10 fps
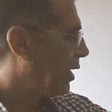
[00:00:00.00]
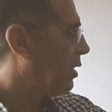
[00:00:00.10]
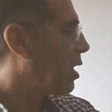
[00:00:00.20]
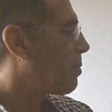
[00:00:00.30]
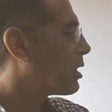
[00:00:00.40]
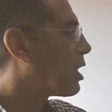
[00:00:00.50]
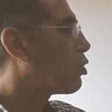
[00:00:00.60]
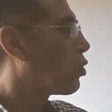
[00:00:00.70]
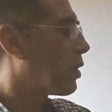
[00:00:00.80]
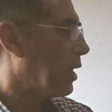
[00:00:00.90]
عندما
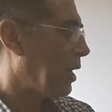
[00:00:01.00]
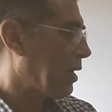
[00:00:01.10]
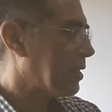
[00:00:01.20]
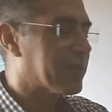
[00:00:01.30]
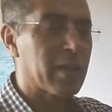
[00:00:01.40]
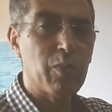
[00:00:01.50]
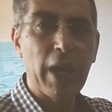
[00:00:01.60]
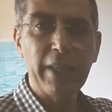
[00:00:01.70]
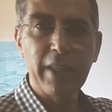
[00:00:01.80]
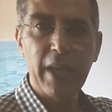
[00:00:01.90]
تنظر إلى نص
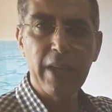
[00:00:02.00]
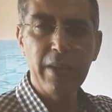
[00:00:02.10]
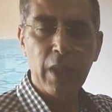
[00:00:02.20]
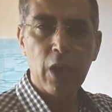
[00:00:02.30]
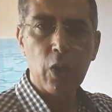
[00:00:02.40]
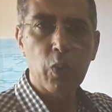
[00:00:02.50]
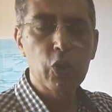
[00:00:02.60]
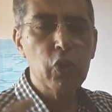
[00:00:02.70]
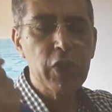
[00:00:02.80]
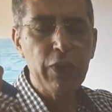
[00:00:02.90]
معين
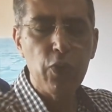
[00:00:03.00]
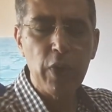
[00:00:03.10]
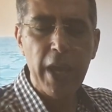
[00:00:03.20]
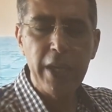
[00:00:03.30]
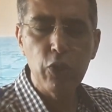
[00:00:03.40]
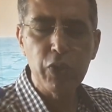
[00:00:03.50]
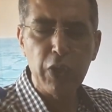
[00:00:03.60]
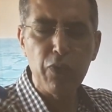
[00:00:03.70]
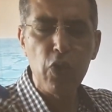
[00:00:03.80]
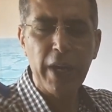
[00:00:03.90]
وتسعفك
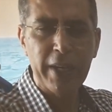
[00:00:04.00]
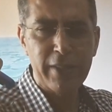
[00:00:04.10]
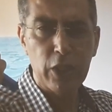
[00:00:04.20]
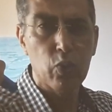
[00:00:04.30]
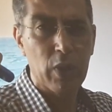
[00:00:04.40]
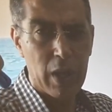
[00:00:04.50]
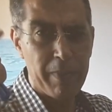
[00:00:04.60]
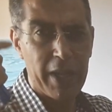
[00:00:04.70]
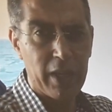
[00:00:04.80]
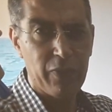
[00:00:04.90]
يسعفك رصيدك
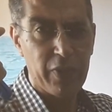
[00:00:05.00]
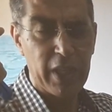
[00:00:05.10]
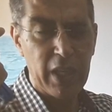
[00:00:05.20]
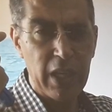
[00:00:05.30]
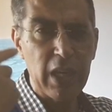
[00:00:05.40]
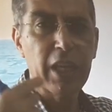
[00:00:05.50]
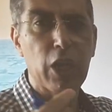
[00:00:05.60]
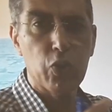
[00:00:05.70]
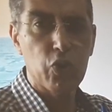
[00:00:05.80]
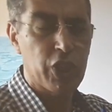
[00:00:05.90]
المعرفي
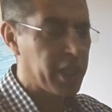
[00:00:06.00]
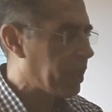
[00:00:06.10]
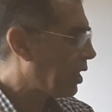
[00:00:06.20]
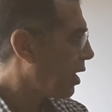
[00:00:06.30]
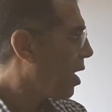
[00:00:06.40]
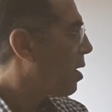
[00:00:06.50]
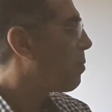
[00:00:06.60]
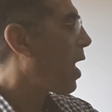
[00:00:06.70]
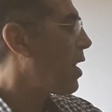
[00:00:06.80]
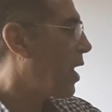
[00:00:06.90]
لكي تشير
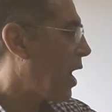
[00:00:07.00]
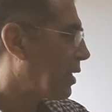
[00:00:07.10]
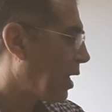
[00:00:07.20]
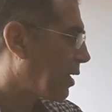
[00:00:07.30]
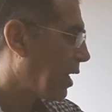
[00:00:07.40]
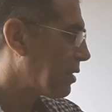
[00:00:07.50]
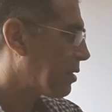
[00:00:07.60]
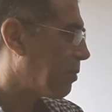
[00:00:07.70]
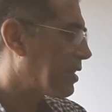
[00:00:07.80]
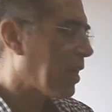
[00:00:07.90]
بأن هذا
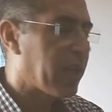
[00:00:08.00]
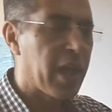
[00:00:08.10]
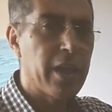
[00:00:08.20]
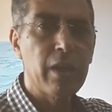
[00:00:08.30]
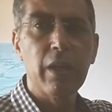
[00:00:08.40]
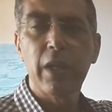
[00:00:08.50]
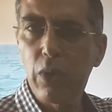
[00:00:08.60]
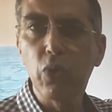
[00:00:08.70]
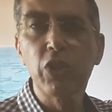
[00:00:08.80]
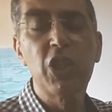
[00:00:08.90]
النص مثلا
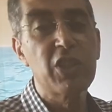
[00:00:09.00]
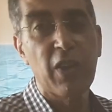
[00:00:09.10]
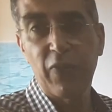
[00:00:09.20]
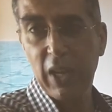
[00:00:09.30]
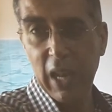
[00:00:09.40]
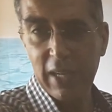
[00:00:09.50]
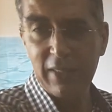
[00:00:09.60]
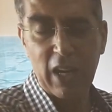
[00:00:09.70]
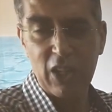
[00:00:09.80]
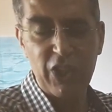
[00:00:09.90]
أنتج في
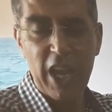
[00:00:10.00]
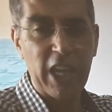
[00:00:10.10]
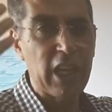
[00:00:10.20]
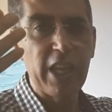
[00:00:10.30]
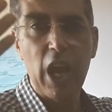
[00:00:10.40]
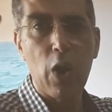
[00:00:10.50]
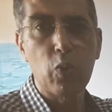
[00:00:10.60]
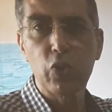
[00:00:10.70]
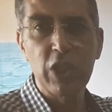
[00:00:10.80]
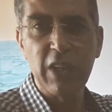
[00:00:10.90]
العصر الجاهلي
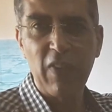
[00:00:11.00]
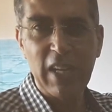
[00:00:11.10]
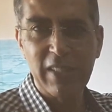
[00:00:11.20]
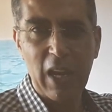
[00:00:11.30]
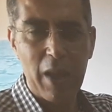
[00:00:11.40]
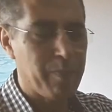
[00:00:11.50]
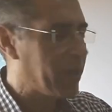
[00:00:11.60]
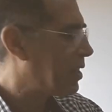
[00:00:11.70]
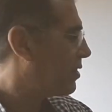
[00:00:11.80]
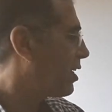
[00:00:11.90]
أو أنتج في العصر
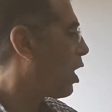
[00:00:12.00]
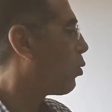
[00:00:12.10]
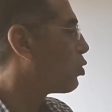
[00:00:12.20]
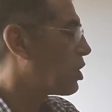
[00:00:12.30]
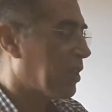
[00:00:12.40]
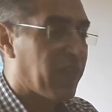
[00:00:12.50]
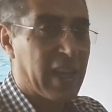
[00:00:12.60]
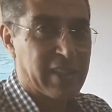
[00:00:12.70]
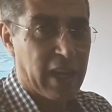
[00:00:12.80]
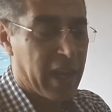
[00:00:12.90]
العباسي أو أنتج في
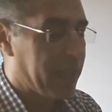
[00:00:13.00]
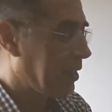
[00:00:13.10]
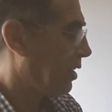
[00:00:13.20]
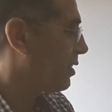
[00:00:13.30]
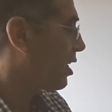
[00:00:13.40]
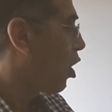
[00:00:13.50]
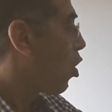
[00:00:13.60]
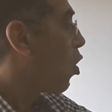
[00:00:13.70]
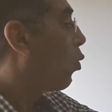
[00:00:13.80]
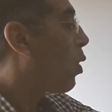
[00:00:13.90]
العصر الحديث
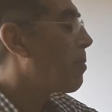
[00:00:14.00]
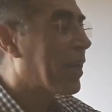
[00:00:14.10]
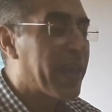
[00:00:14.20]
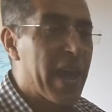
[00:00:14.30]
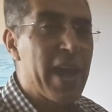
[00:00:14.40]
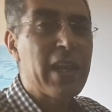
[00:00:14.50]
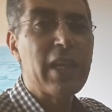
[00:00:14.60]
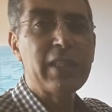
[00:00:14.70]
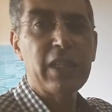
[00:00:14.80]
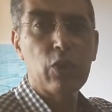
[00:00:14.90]
ومكان
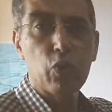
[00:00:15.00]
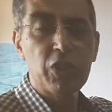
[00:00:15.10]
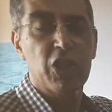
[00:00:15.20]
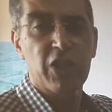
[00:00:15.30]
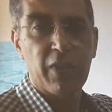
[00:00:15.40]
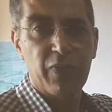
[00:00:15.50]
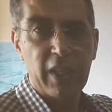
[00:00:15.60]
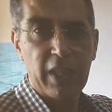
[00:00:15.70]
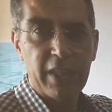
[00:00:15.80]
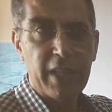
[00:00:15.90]
الذي أنتج
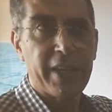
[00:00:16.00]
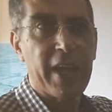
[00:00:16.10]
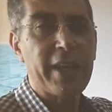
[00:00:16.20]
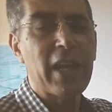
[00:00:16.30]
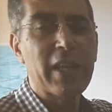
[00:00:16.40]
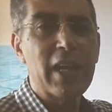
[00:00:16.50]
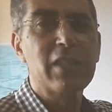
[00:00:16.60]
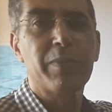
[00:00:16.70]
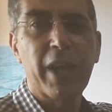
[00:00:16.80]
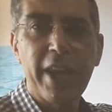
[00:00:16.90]
فيه يعني أن
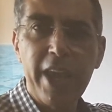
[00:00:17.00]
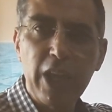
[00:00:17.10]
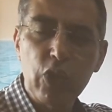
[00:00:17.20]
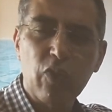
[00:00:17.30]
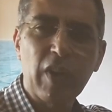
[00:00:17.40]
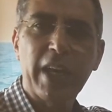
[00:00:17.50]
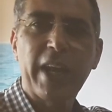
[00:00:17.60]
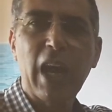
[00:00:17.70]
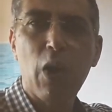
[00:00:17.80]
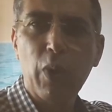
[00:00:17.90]
الكاتب كان يعيش في
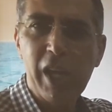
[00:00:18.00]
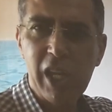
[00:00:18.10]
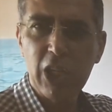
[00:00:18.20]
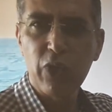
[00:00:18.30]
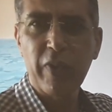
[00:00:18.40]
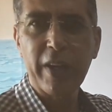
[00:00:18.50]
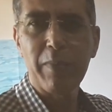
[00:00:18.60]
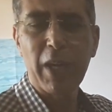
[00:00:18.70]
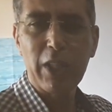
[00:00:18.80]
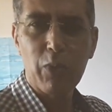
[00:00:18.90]
العراق أو كان يعيش في
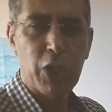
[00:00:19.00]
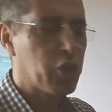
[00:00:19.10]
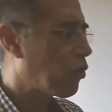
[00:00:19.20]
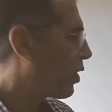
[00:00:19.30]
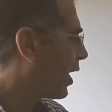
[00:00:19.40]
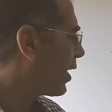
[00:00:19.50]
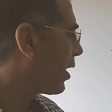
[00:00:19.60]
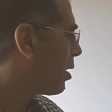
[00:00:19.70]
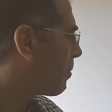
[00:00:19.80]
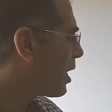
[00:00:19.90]
الرباط أو يعيش في
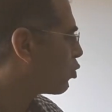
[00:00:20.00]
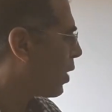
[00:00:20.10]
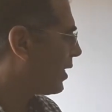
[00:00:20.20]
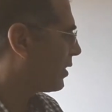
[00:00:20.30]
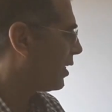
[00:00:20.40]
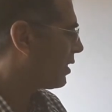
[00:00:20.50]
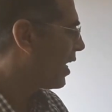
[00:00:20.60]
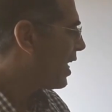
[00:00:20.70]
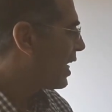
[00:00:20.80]
غيرهما تحدد